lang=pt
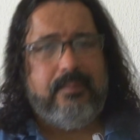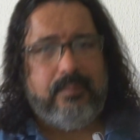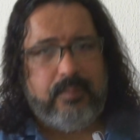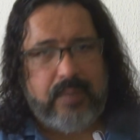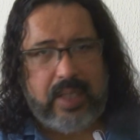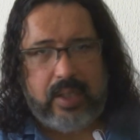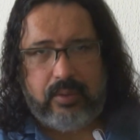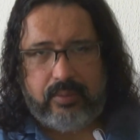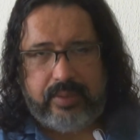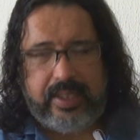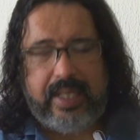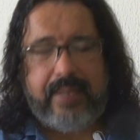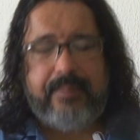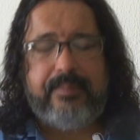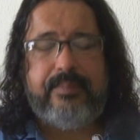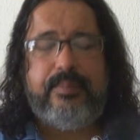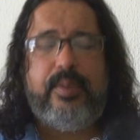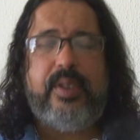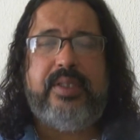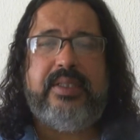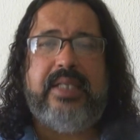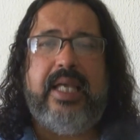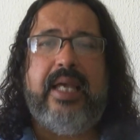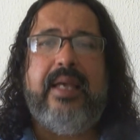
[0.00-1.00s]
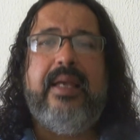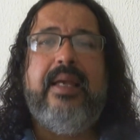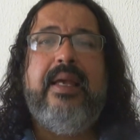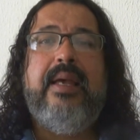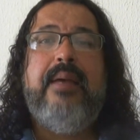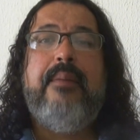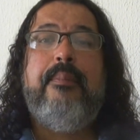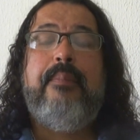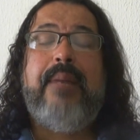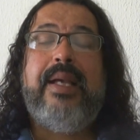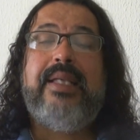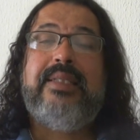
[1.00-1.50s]
Não, né? Pois é.
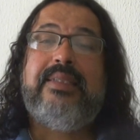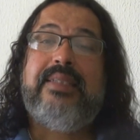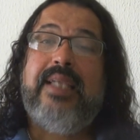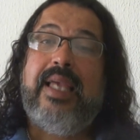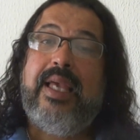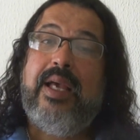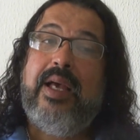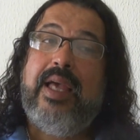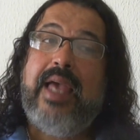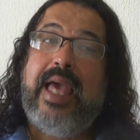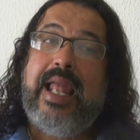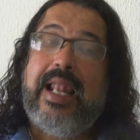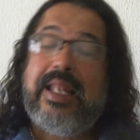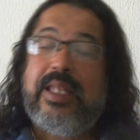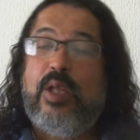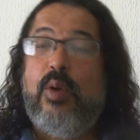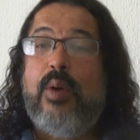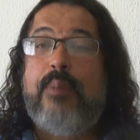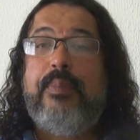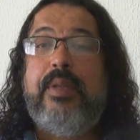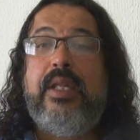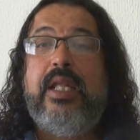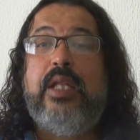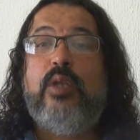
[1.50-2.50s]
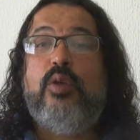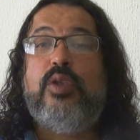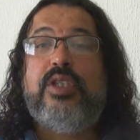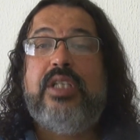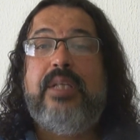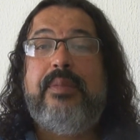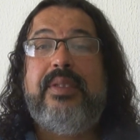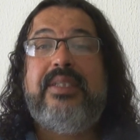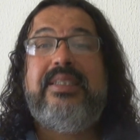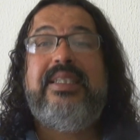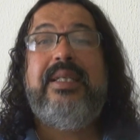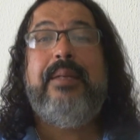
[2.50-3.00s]
Mas ela tem um apelido,
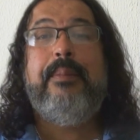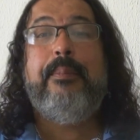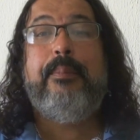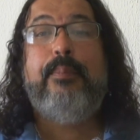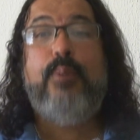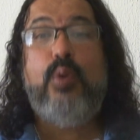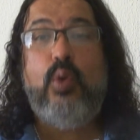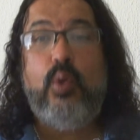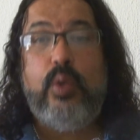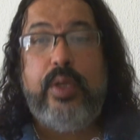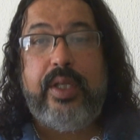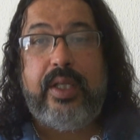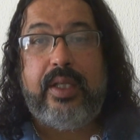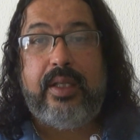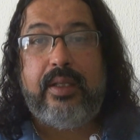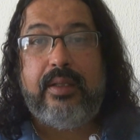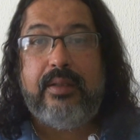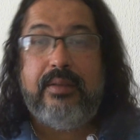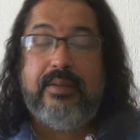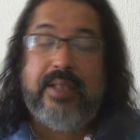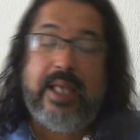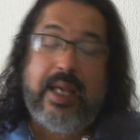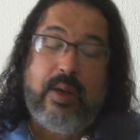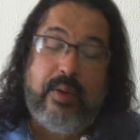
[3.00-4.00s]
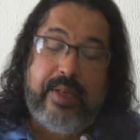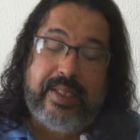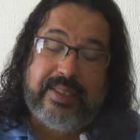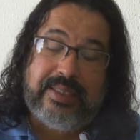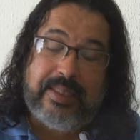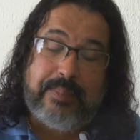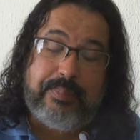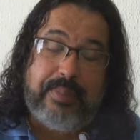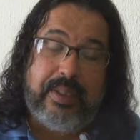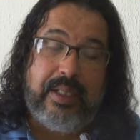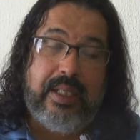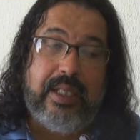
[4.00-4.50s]
chama-se Bruni, né?
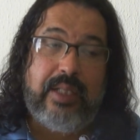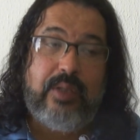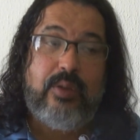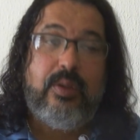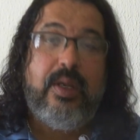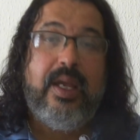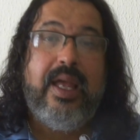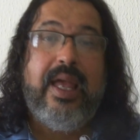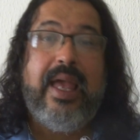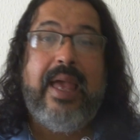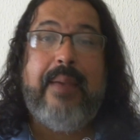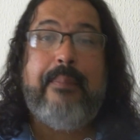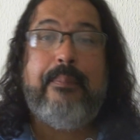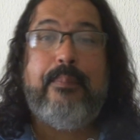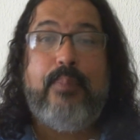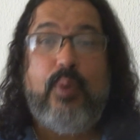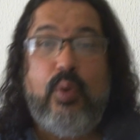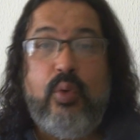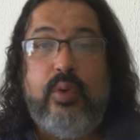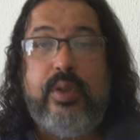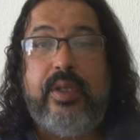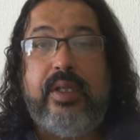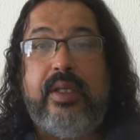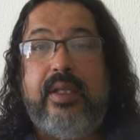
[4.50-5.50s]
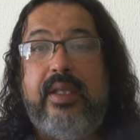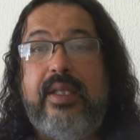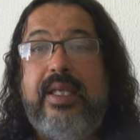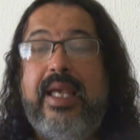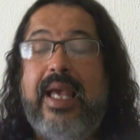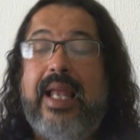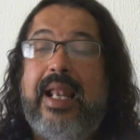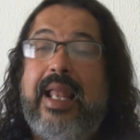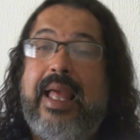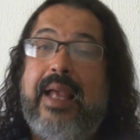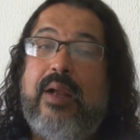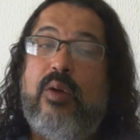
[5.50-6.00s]
Esse apelido é Bruni
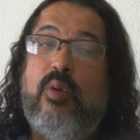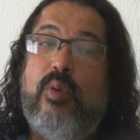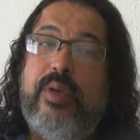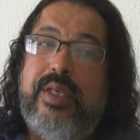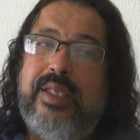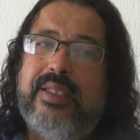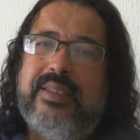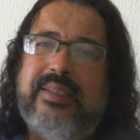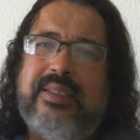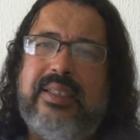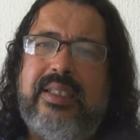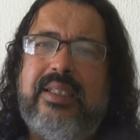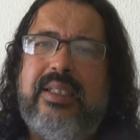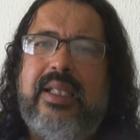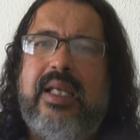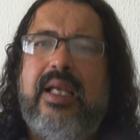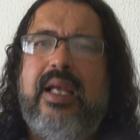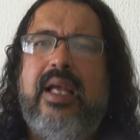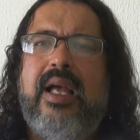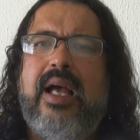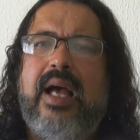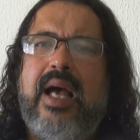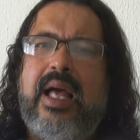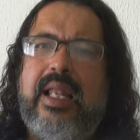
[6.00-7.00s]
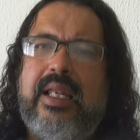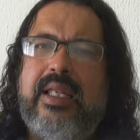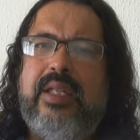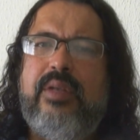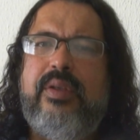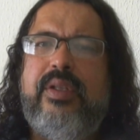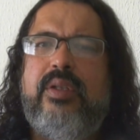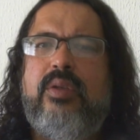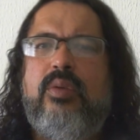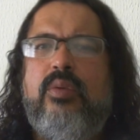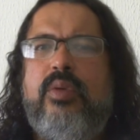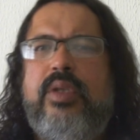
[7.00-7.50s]
e ela é conhecida ali
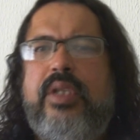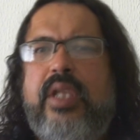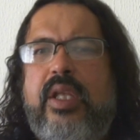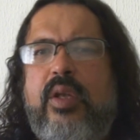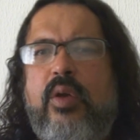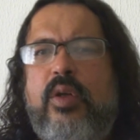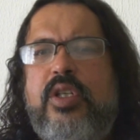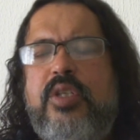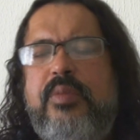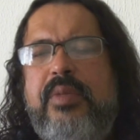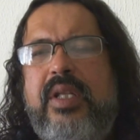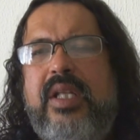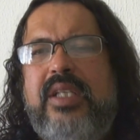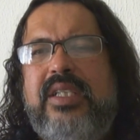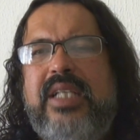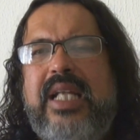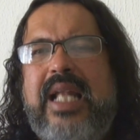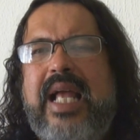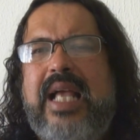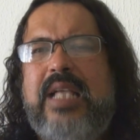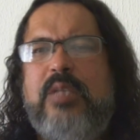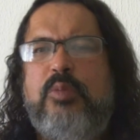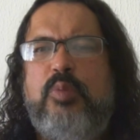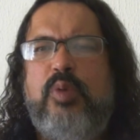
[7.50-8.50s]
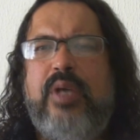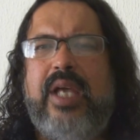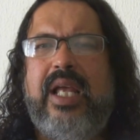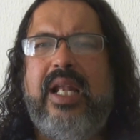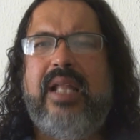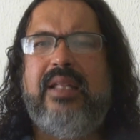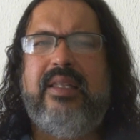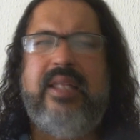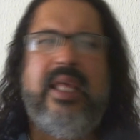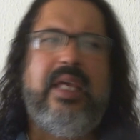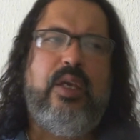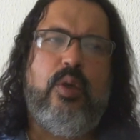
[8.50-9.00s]
no interior de Minas Gerais porque
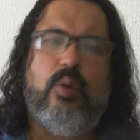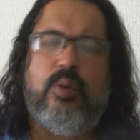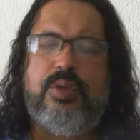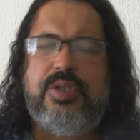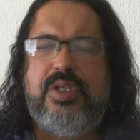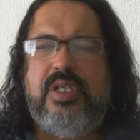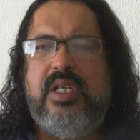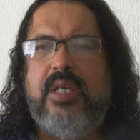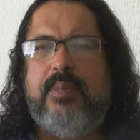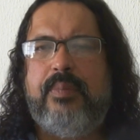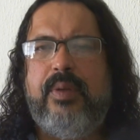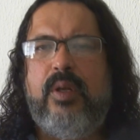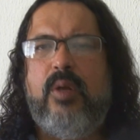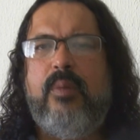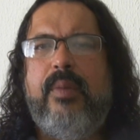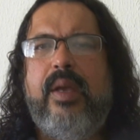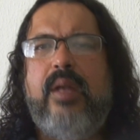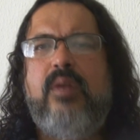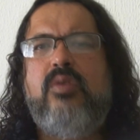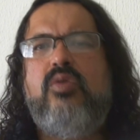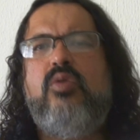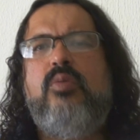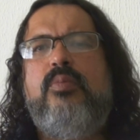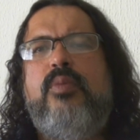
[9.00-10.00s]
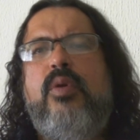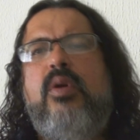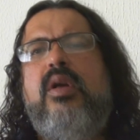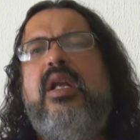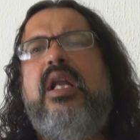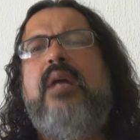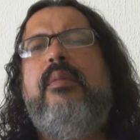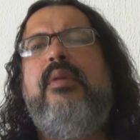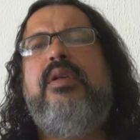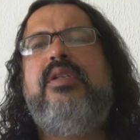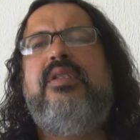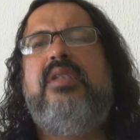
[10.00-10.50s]
ela tem ou tinha pelo menos um
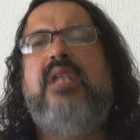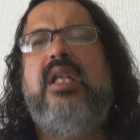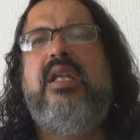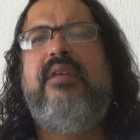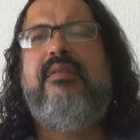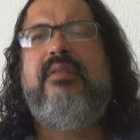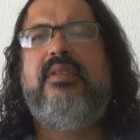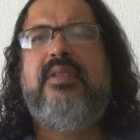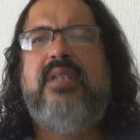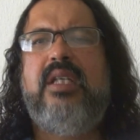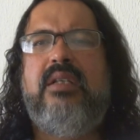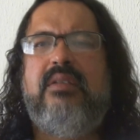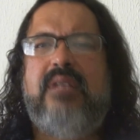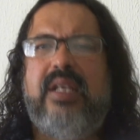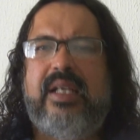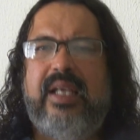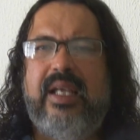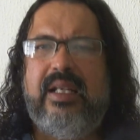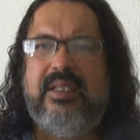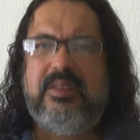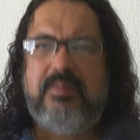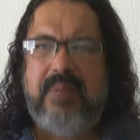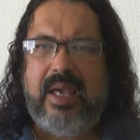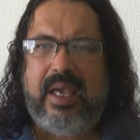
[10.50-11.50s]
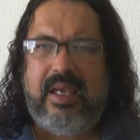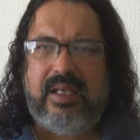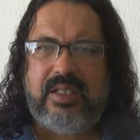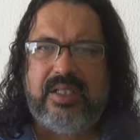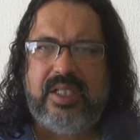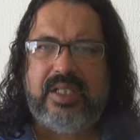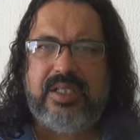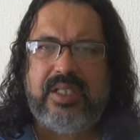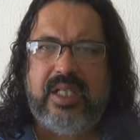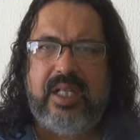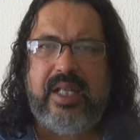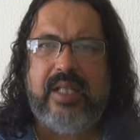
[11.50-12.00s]
programa de televisão daqueles bem
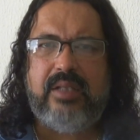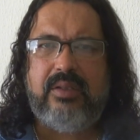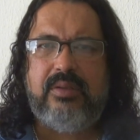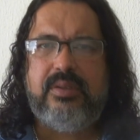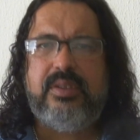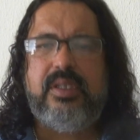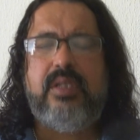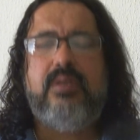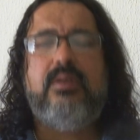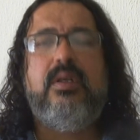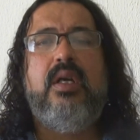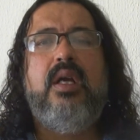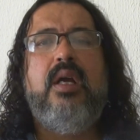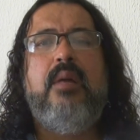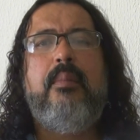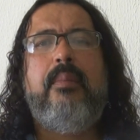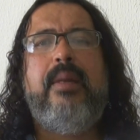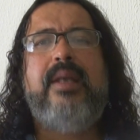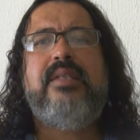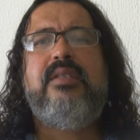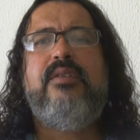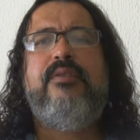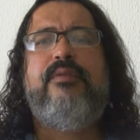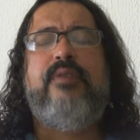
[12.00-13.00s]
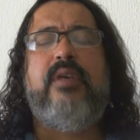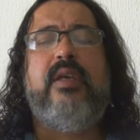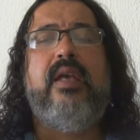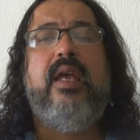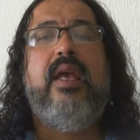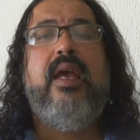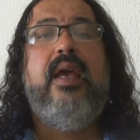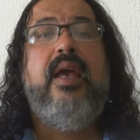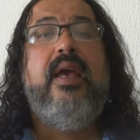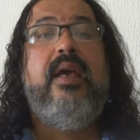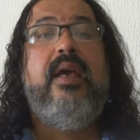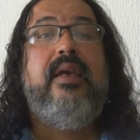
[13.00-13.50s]
chenchelentozinho, mas enfim.
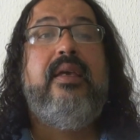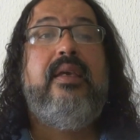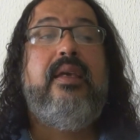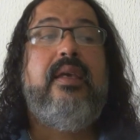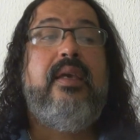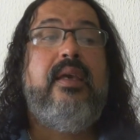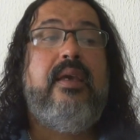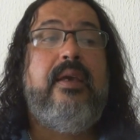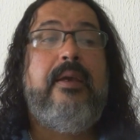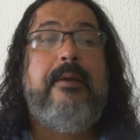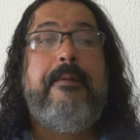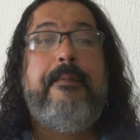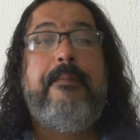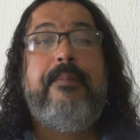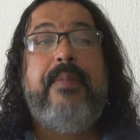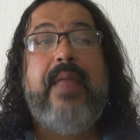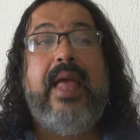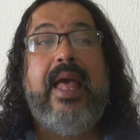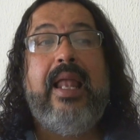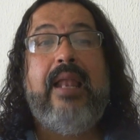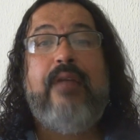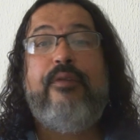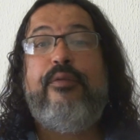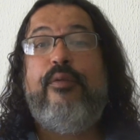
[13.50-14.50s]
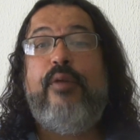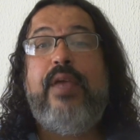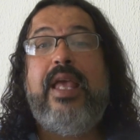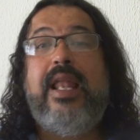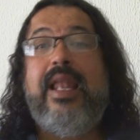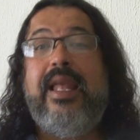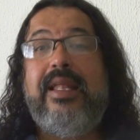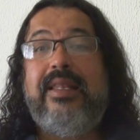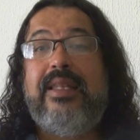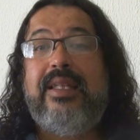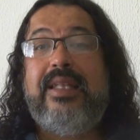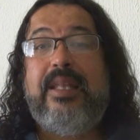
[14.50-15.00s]
E ela foi
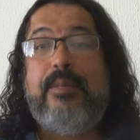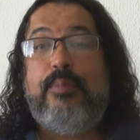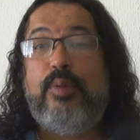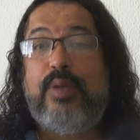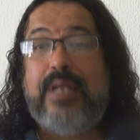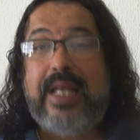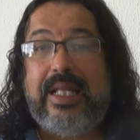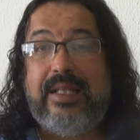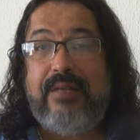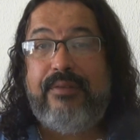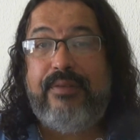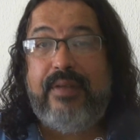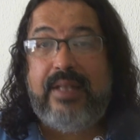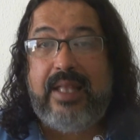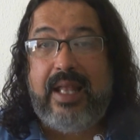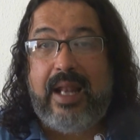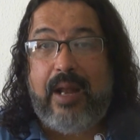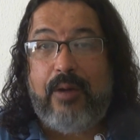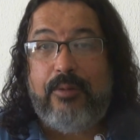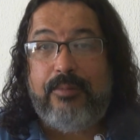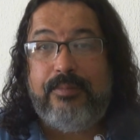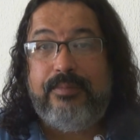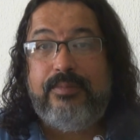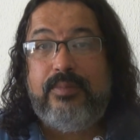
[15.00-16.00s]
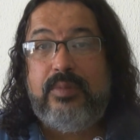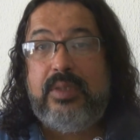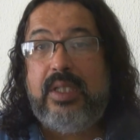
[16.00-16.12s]
eleita deputada federal.